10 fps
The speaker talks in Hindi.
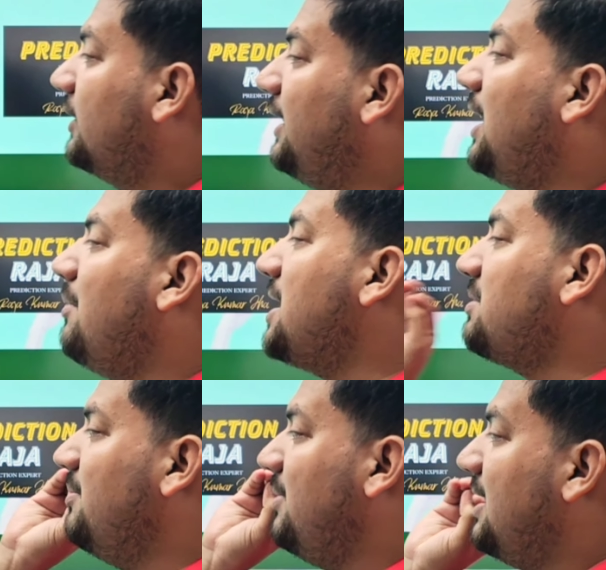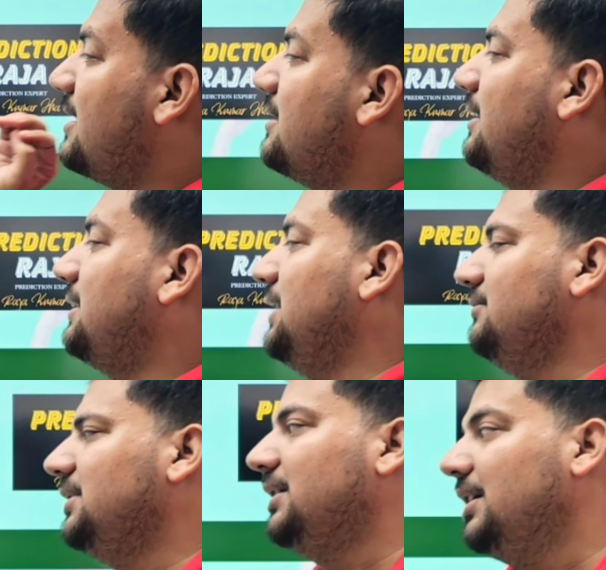तेरह मैच में महज
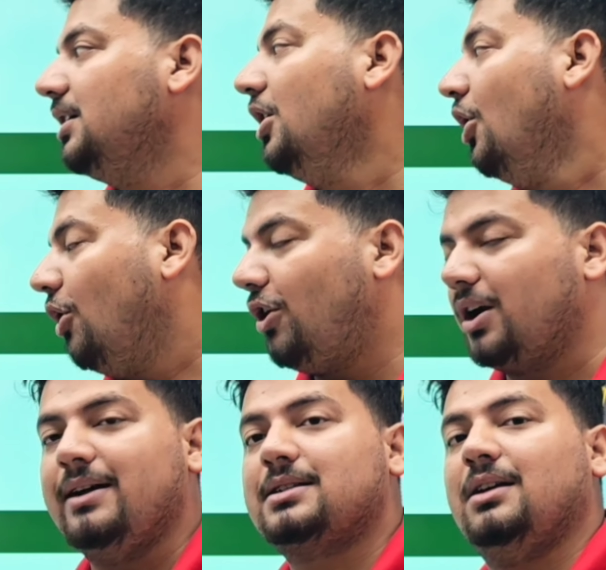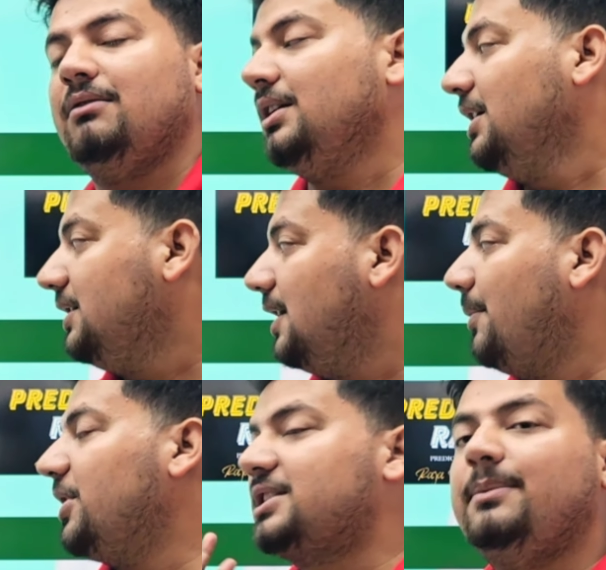अंठानवे रन है और वह सब यहाँ
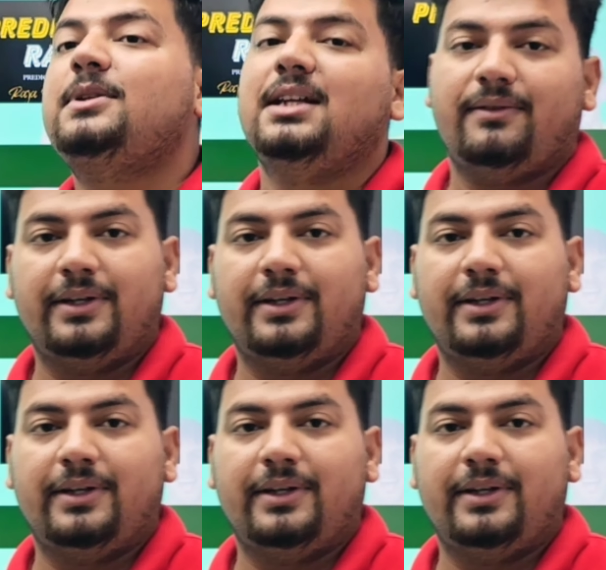पर सिर्फ छः